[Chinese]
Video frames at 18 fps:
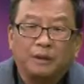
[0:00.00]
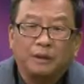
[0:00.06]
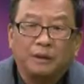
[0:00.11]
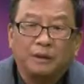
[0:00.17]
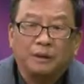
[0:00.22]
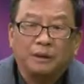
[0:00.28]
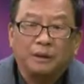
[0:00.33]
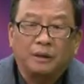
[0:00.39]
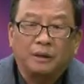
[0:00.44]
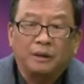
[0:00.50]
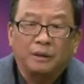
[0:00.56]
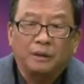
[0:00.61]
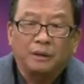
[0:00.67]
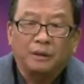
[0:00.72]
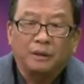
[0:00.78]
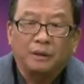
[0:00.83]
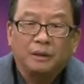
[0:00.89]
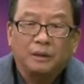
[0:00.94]
尔的
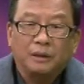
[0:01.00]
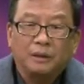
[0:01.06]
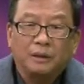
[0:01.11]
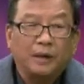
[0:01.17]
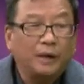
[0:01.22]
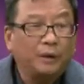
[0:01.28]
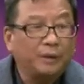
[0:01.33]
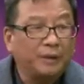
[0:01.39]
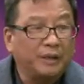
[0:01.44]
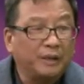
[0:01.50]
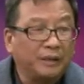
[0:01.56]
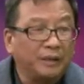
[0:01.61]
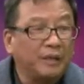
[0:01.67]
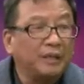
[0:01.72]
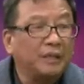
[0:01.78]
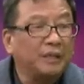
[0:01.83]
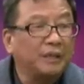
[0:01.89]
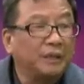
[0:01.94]
呃艾瑞克
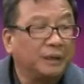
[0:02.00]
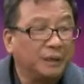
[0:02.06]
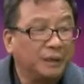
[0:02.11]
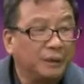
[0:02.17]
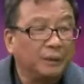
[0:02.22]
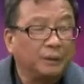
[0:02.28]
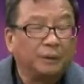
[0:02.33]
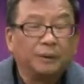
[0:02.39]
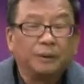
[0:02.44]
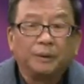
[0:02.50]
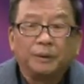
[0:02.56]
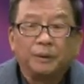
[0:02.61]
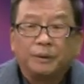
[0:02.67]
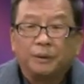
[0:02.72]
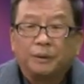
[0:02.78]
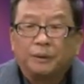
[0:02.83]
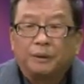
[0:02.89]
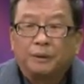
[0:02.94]
认识以后。
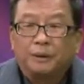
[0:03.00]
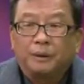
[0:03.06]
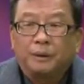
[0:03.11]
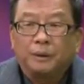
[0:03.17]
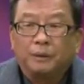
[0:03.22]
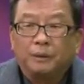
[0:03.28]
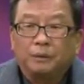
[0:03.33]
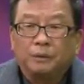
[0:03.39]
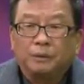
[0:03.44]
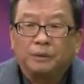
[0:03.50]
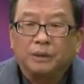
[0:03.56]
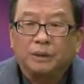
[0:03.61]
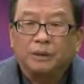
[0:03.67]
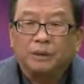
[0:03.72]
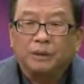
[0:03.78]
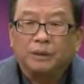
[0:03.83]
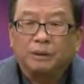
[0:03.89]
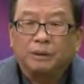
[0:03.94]
那个过程
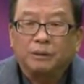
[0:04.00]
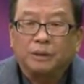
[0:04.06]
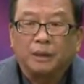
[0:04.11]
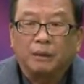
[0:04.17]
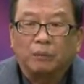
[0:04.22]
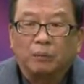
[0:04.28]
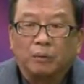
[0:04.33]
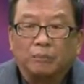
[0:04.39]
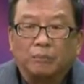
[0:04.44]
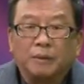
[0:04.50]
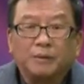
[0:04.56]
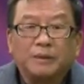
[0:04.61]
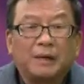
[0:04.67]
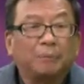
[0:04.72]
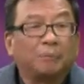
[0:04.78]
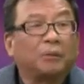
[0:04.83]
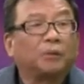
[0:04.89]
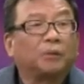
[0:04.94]
以后呢，我们
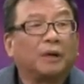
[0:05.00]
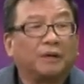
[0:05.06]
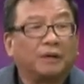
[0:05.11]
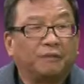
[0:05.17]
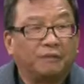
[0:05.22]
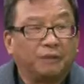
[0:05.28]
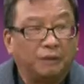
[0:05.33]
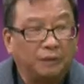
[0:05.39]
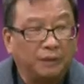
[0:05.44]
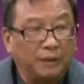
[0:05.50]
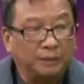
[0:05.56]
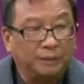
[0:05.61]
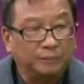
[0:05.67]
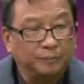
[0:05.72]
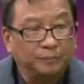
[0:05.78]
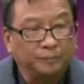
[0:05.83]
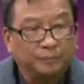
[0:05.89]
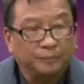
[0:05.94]
在不断的否定。
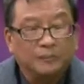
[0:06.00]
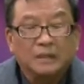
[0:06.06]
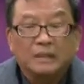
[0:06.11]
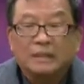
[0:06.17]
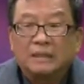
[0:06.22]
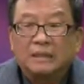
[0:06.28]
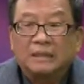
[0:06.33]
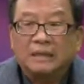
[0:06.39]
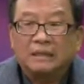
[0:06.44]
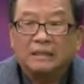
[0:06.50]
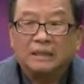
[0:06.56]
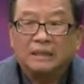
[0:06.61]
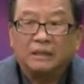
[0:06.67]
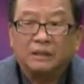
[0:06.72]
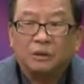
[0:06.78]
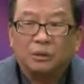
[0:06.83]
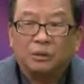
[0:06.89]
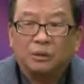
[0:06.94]
嗯，那这
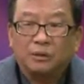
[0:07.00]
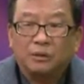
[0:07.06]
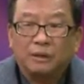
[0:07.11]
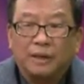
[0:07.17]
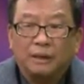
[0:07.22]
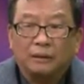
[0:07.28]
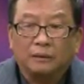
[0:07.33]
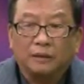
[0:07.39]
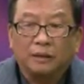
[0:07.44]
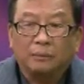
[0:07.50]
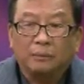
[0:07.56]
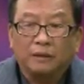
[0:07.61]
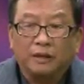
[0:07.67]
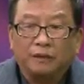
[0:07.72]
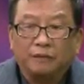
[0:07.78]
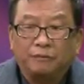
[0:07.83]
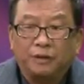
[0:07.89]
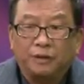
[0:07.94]
个时候我就看到了梅
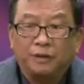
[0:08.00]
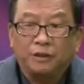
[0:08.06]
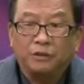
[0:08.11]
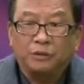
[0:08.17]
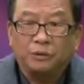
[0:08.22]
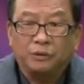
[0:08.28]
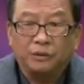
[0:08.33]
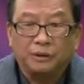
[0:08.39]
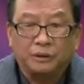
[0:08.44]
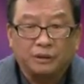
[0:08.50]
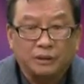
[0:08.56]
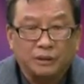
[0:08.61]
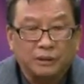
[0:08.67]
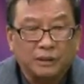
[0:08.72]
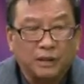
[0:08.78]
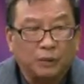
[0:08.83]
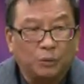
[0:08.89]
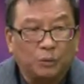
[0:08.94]
兰芳的所有的
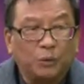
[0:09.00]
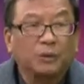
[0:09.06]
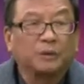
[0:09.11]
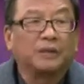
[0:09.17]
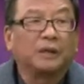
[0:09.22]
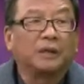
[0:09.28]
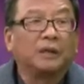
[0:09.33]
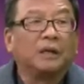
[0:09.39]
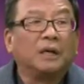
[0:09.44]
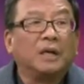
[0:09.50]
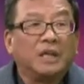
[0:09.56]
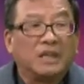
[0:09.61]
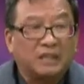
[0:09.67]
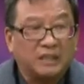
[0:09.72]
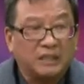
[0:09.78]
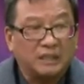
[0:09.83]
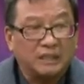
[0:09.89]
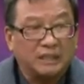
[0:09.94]
成长过程，
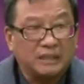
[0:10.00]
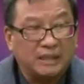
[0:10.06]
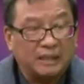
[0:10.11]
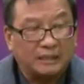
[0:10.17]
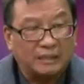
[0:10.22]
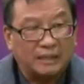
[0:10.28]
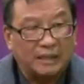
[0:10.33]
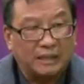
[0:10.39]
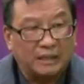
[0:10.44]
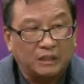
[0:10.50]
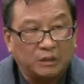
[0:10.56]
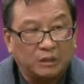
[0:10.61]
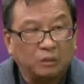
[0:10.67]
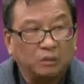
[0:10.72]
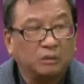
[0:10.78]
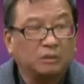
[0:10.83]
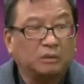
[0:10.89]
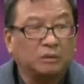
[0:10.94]
实际上在一个
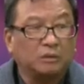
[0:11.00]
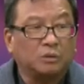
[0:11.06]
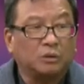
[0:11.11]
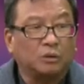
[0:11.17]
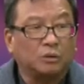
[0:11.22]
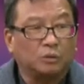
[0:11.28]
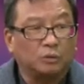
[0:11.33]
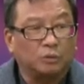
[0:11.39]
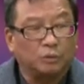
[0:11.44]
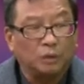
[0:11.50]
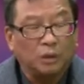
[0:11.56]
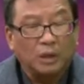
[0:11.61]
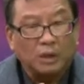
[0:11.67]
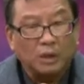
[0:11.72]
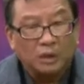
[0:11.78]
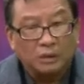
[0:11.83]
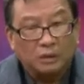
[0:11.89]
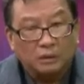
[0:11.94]
优秀的种族、
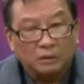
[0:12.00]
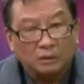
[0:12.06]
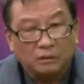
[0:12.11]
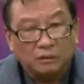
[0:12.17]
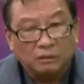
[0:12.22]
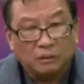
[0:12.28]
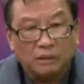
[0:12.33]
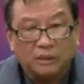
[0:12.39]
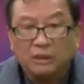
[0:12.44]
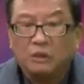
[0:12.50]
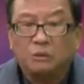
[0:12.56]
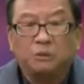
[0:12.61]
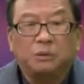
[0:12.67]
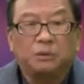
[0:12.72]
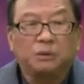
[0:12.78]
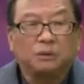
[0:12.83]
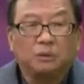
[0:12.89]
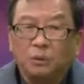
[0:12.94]
优秀的地
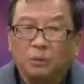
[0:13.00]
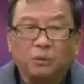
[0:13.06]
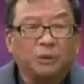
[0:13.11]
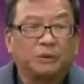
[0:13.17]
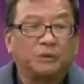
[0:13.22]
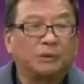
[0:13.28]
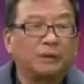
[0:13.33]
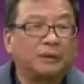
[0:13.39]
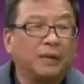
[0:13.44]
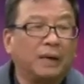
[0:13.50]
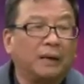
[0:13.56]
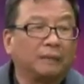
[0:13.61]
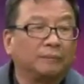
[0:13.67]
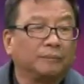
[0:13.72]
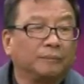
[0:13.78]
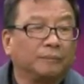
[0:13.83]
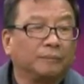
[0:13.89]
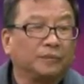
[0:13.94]
区都会存在。
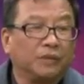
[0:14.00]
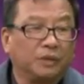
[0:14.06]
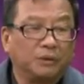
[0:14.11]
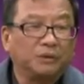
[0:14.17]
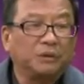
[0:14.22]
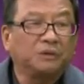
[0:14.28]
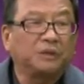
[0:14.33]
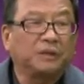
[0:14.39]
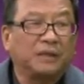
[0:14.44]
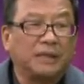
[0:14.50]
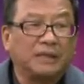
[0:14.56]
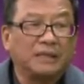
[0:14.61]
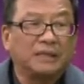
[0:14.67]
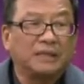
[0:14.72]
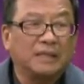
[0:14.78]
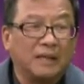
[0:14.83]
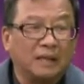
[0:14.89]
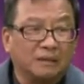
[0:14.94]
嗯，优秀的人
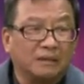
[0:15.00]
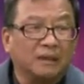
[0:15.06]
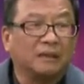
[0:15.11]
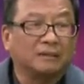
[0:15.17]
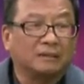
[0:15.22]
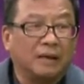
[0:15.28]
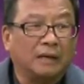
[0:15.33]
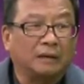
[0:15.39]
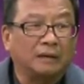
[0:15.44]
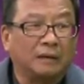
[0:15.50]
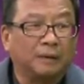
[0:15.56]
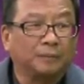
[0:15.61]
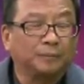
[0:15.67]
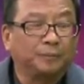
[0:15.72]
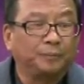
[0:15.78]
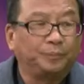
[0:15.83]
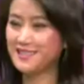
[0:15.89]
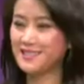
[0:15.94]
是这样长大的。你
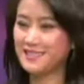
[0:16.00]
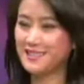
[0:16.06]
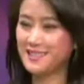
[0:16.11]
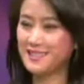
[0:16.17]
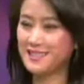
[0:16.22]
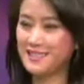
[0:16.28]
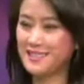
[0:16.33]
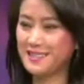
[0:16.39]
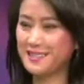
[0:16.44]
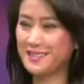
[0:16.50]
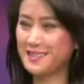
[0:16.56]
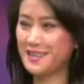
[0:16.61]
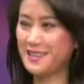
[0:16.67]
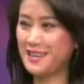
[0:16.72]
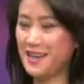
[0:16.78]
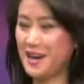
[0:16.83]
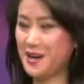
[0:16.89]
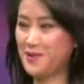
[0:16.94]
刚刚提到了一个这
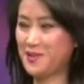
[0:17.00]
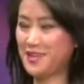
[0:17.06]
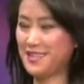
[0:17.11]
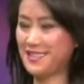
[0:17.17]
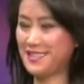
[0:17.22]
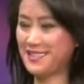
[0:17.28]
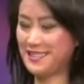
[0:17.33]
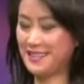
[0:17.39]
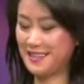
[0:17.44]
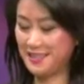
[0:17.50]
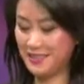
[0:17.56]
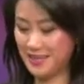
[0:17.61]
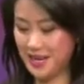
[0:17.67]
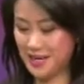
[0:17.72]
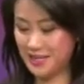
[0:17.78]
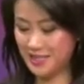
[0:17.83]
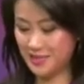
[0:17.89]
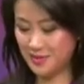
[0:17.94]
个 Eric 这个人啊，
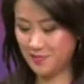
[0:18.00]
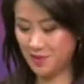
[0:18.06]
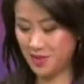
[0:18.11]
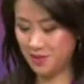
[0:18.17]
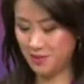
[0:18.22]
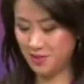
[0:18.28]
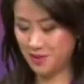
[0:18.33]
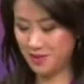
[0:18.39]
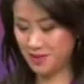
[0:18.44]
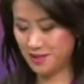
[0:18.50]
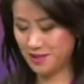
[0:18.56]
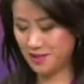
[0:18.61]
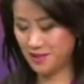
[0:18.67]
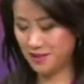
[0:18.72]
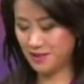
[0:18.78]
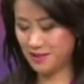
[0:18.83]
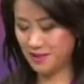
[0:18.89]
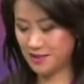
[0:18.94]
他是美国的一
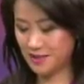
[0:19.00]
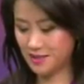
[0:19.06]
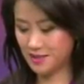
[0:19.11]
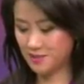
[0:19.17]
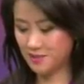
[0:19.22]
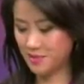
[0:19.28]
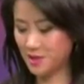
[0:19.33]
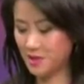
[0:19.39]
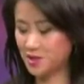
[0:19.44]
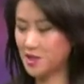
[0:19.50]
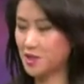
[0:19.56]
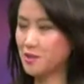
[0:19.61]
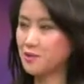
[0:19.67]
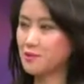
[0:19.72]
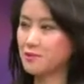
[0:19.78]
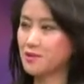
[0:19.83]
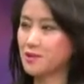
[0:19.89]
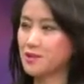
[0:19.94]
个也是比较成
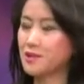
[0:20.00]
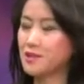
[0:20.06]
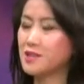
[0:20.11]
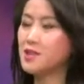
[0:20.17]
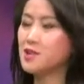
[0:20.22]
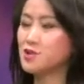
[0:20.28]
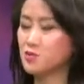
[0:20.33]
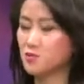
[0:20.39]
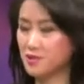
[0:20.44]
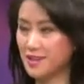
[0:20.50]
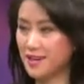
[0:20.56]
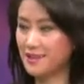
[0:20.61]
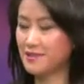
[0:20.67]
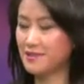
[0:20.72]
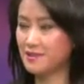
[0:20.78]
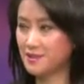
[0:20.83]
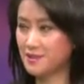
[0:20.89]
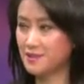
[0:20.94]
功的一个艺术家
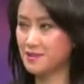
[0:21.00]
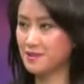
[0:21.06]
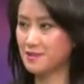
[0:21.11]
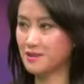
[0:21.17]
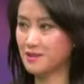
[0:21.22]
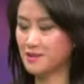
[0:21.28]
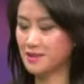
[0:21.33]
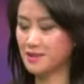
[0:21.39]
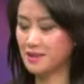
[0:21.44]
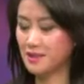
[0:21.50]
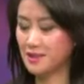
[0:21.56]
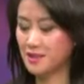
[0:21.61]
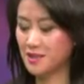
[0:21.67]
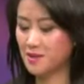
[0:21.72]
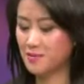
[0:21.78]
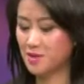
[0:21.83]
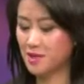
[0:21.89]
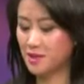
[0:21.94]
的经纪人。
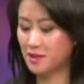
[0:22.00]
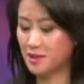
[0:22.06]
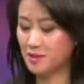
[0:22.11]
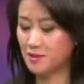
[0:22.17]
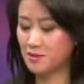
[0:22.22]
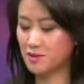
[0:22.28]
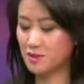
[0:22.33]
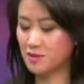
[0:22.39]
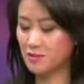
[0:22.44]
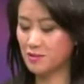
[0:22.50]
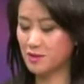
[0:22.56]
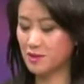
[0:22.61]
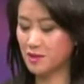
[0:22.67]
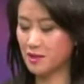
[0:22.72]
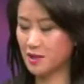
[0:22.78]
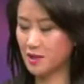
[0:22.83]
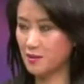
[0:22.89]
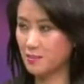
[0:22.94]
那么你能够进入
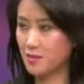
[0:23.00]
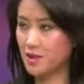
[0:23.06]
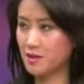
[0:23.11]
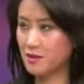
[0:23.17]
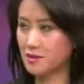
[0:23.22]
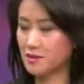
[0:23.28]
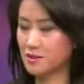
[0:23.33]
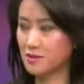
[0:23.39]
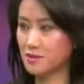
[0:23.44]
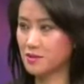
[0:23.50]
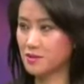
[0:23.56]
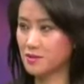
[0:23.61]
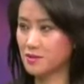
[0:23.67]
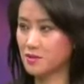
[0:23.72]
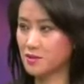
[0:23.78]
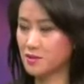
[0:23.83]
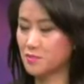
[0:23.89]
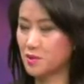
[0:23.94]
到 c a m l 这个
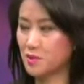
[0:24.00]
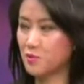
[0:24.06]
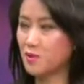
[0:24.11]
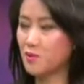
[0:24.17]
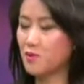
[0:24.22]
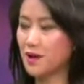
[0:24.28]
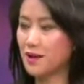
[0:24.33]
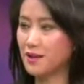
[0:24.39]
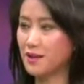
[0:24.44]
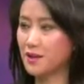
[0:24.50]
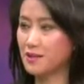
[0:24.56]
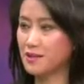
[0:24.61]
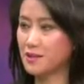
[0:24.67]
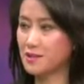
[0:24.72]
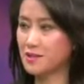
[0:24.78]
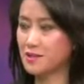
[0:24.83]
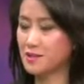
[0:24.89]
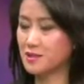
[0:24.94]
就是美国画廊，
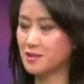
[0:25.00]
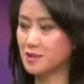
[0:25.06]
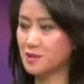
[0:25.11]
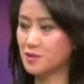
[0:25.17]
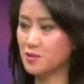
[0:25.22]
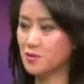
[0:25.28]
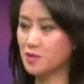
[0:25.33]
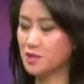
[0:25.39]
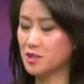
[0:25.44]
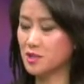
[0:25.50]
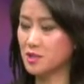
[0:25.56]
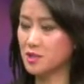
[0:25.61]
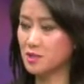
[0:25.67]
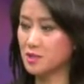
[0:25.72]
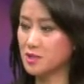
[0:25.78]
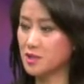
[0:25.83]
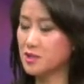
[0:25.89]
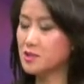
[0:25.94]
也是得益于这
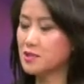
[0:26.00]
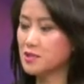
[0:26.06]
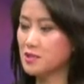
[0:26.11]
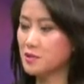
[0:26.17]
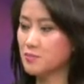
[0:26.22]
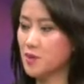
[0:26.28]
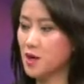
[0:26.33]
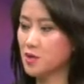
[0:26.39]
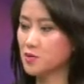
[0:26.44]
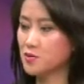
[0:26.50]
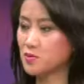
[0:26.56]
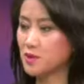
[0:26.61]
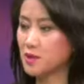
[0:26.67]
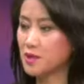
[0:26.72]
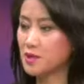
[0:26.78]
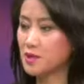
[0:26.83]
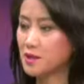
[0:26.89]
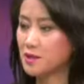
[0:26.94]
个经纪人的帮助。
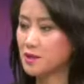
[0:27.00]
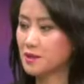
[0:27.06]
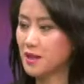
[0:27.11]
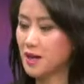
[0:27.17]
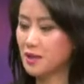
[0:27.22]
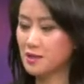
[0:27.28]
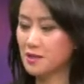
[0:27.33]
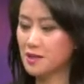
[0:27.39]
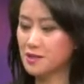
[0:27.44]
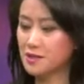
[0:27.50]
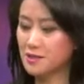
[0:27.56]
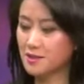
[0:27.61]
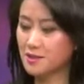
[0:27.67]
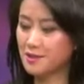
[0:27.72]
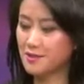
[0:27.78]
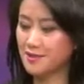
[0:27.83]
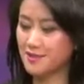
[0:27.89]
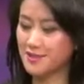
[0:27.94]
他当时
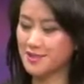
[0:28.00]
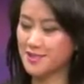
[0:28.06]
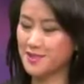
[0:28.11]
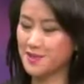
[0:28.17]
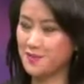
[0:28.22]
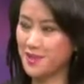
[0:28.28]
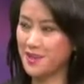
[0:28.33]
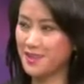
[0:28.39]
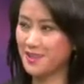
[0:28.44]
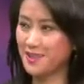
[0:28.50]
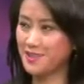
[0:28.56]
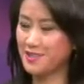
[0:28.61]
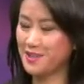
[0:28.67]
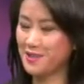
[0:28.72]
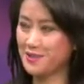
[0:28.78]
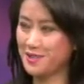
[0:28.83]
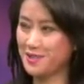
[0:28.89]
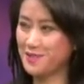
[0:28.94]
跟你是怎么样的一个
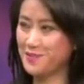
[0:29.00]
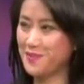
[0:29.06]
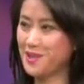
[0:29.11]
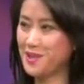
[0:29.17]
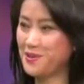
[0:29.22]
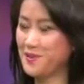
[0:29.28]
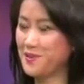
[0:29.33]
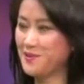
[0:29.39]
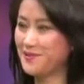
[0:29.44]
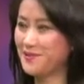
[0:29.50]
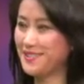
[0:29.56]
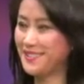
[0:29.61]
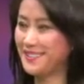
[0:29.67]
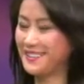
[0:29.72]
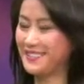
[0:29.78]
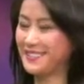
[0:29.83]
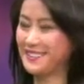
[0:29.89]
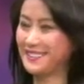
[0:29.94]
交集，怎么样的缘分呢？